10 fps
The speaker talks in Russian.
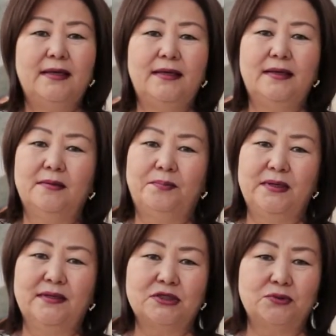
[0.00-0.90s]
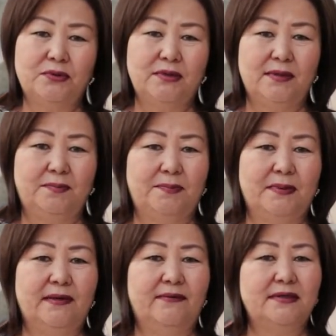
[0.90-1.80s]
и приглашенные
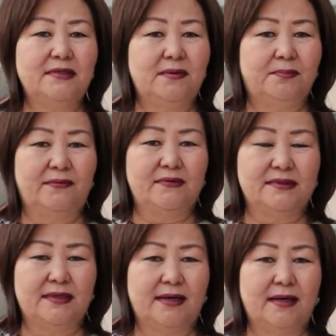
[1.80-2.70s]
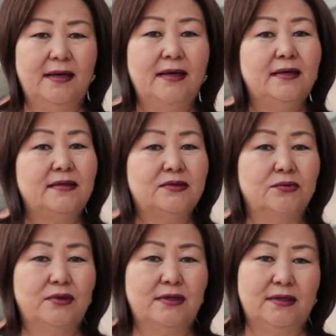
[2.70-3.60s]
преподаватели, профессора из
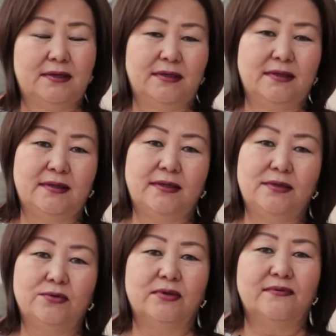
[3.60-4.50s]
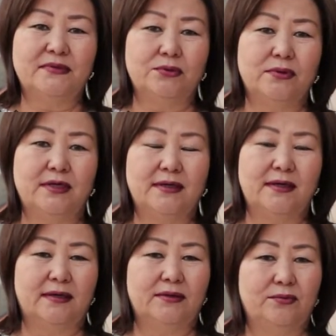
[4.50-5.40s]
других регионов, из других
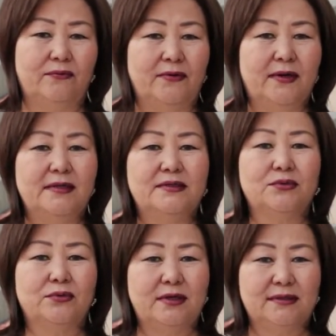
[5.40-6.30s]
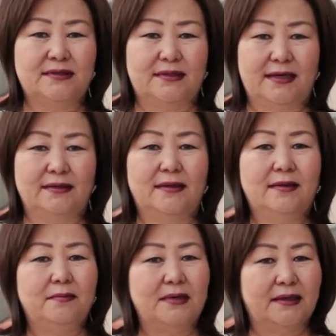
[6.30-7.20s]
городов, из других стран
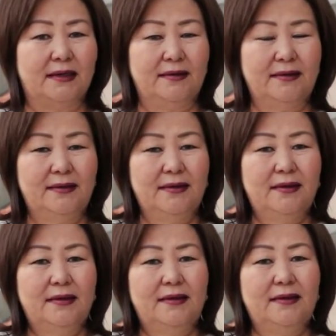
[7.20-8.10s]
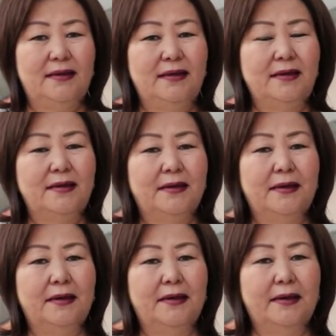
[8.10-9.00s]
мира. И
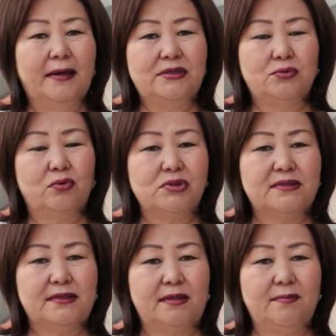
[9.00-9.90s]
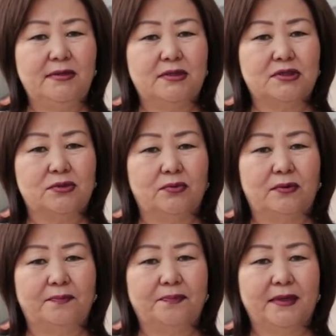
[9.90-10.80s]
э, хочется отметить,
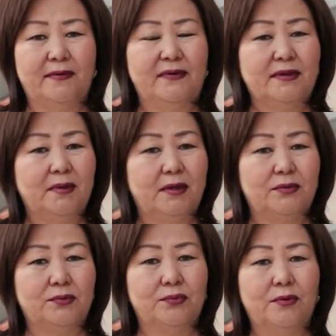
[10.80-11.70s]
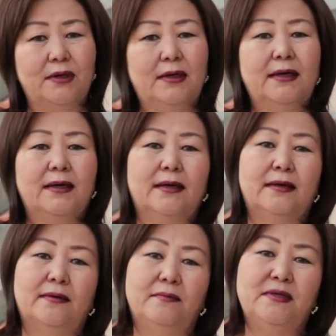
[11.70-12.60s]
что в этом году
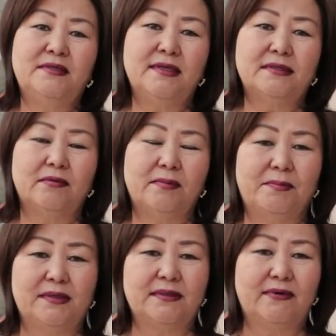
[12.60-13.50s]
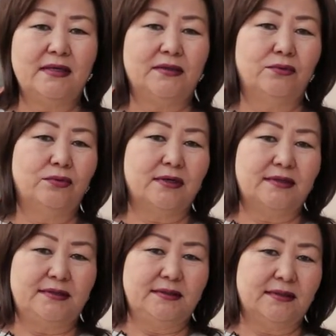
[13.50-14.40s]
э, Министерством образования и науки
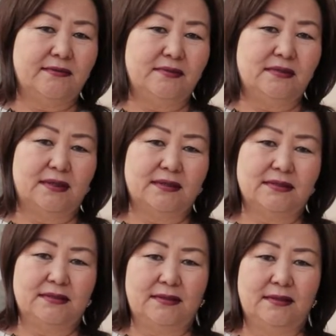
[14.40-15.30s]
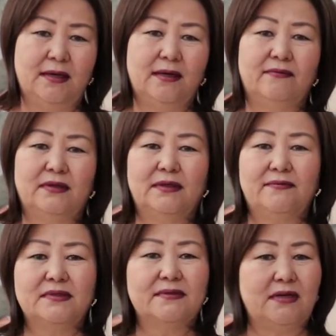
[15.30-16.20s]
Российской Федерации во
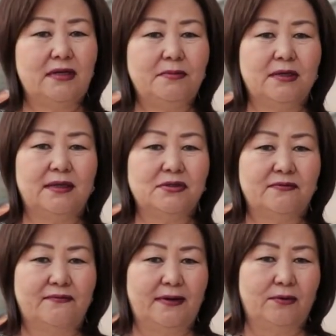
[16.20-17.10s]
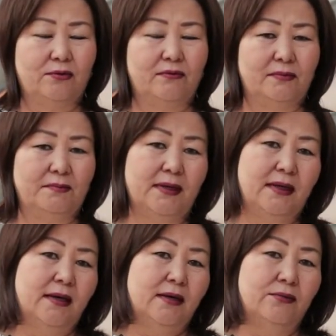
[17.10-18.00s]
главе с Валерием Николаевичем Фальковым
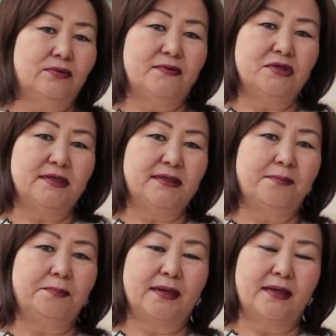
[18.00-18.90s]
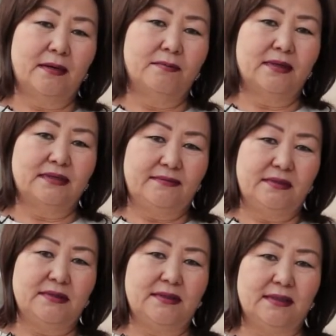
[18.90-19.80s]
утверждена программа
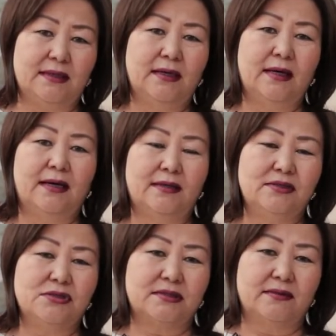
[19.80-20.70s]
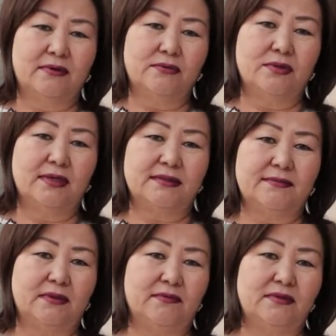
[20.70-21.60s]
развития Арктического
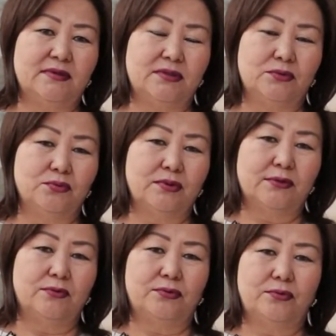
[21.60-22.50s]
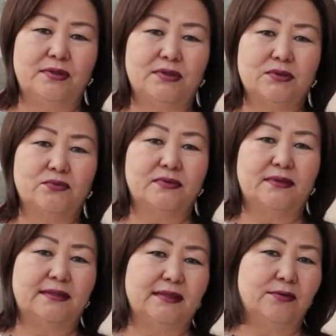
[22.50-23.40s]
государственного института культуры и искусств
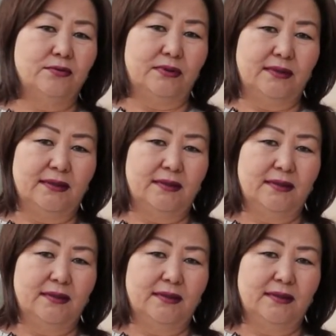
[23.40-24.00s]
на три года.